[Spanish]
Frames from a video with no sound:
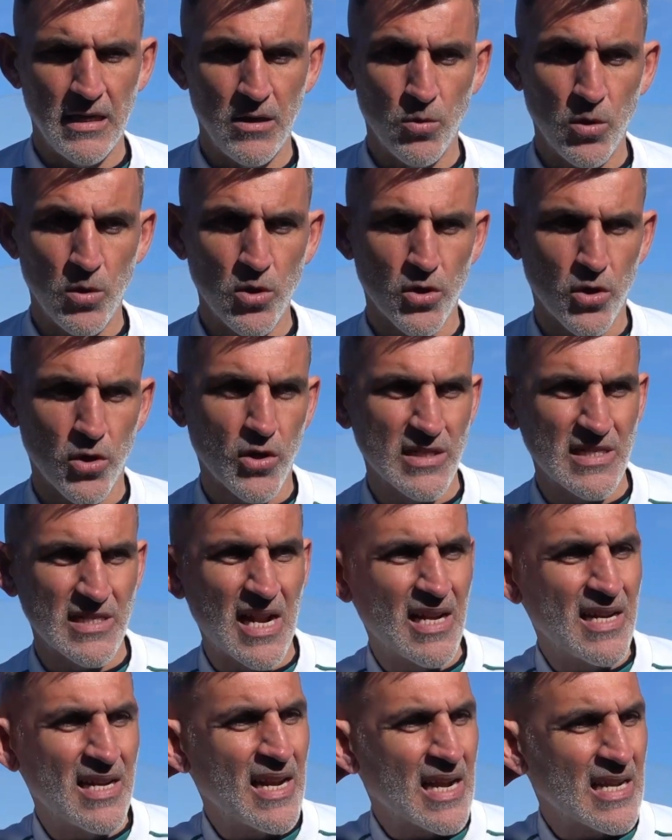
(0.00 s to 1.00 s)
bueno, creo que es
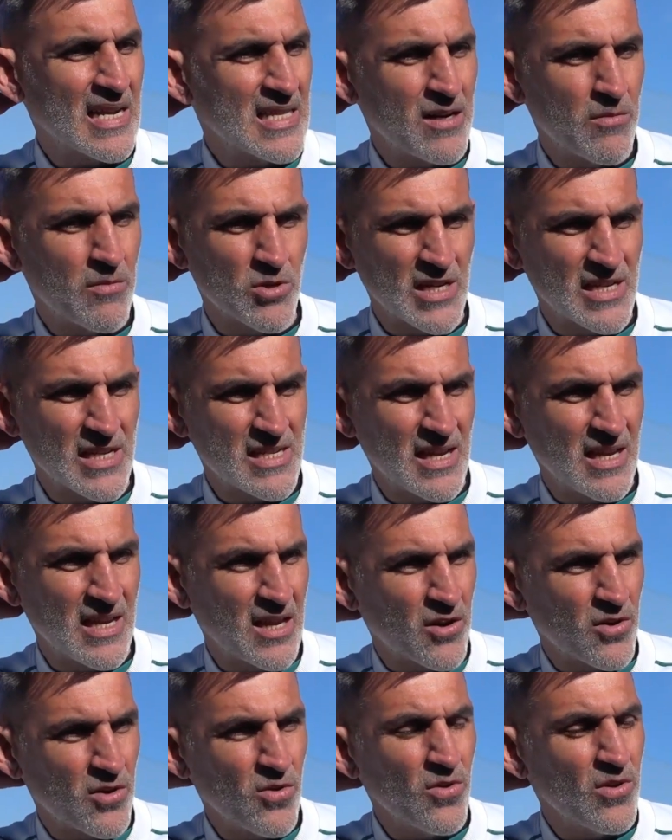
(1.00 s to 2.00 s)
la línea que tenemos a
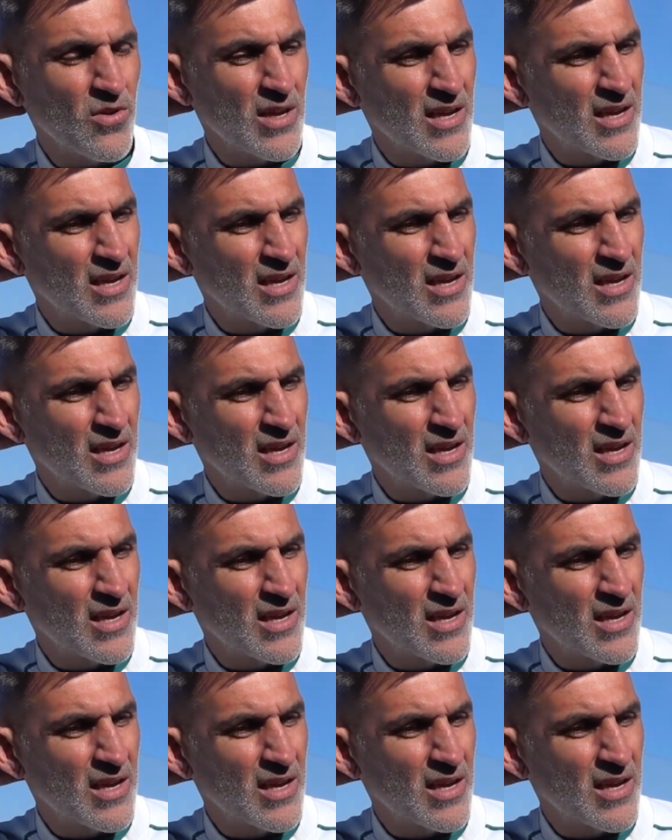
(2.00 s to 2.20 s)
seguir, ¿no?